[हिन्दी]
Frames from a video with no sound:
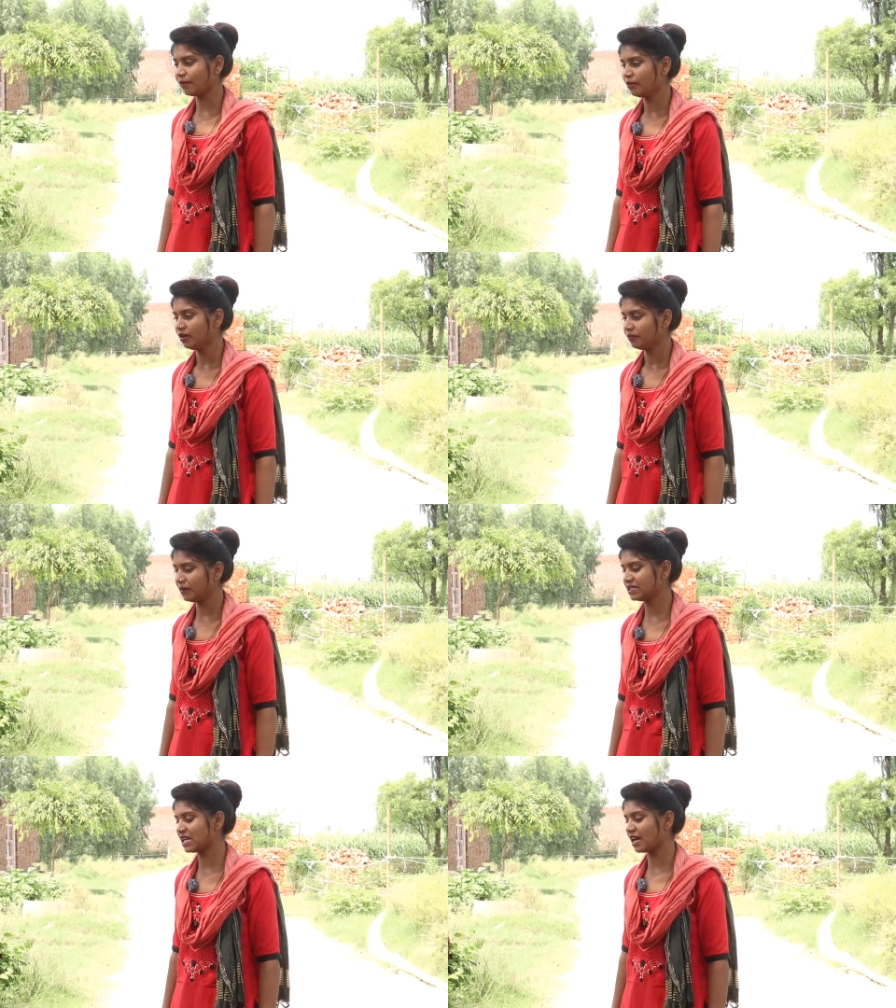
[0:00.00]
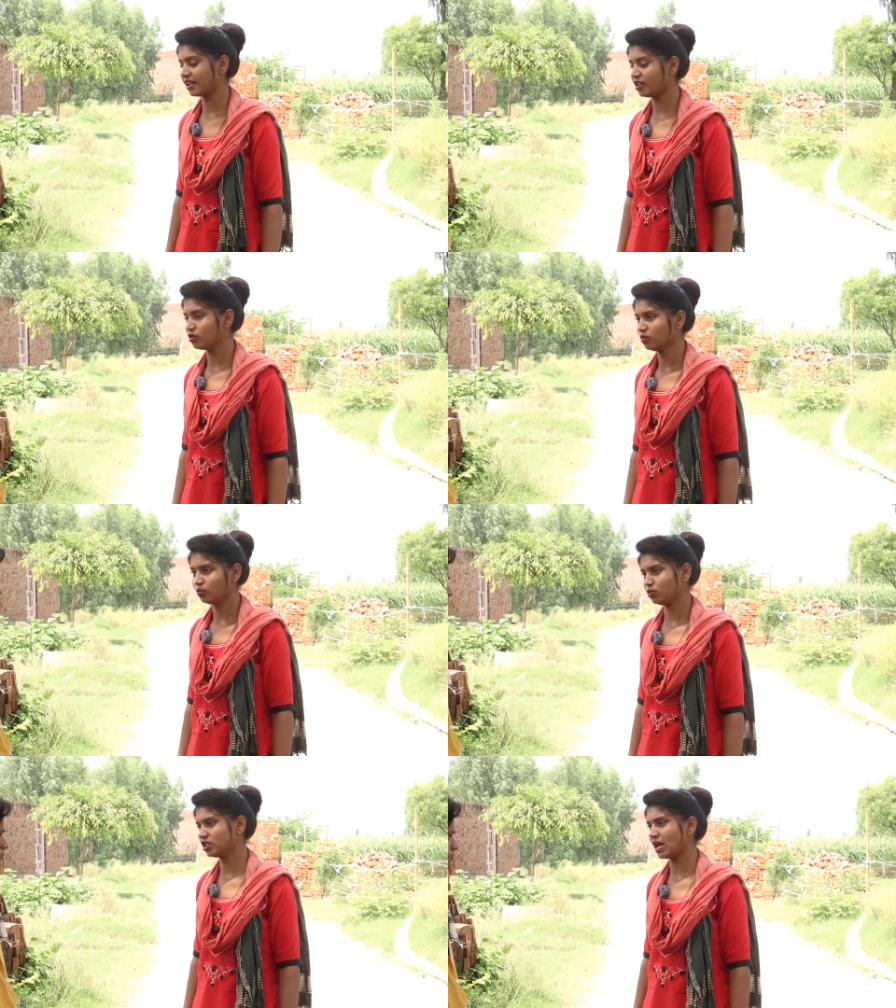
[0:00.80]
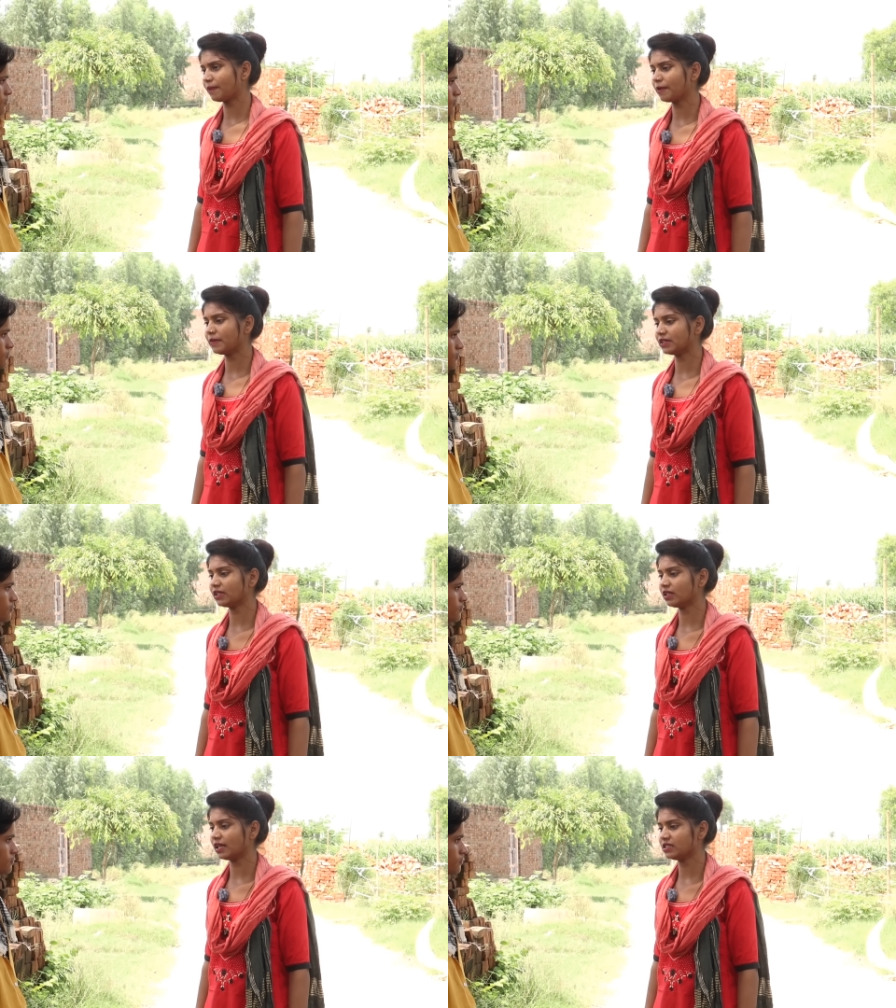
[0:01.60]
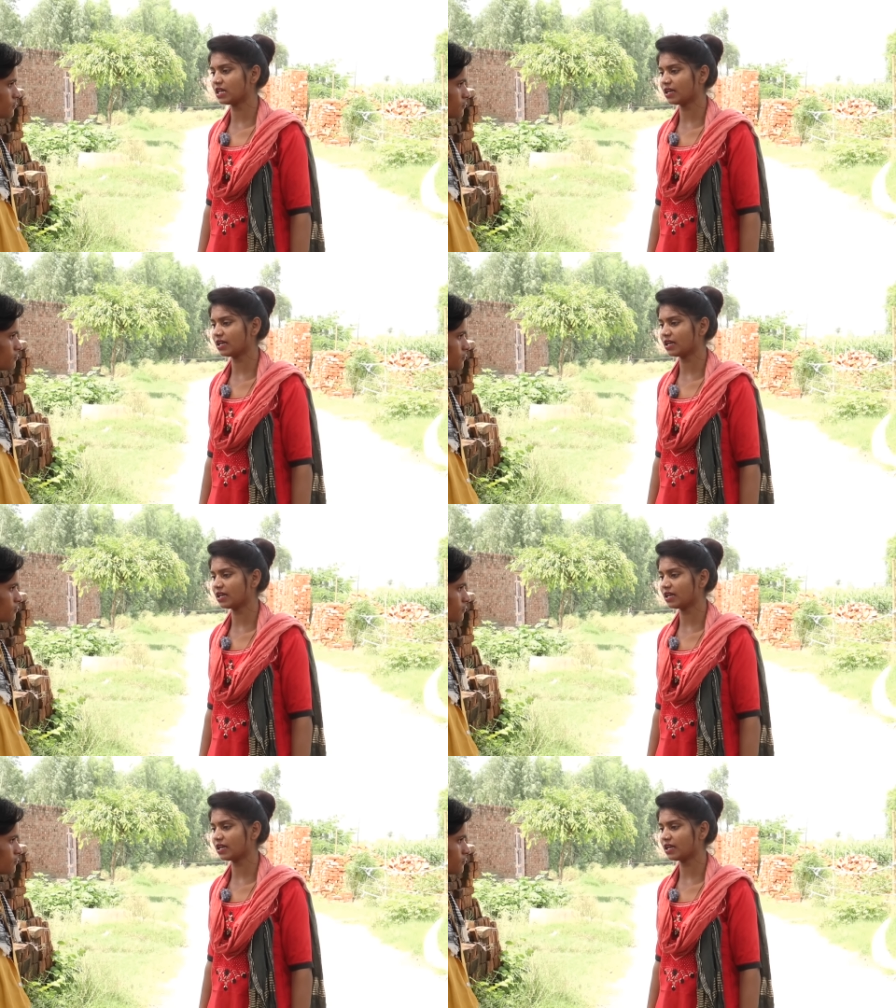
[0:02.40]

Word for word: साहब मैं जा रही हूँ मुझे आपकी मदद नहीं